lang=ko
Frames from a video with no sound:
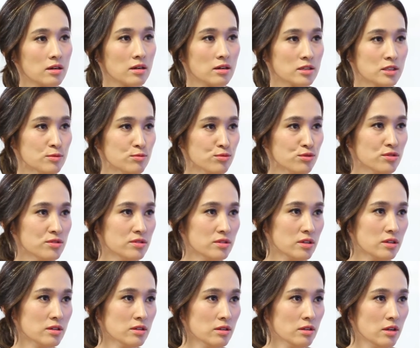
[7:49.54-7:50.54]
그러니까 예.
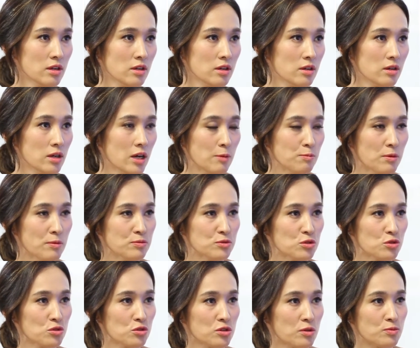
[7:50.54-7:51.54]
신분상
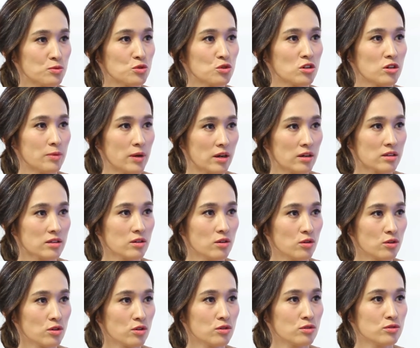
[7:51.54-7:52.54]
합법적으로 접종을 받기
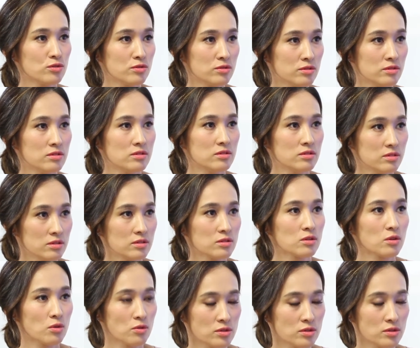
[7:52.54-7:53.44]
어려운 뭐 그런 분들.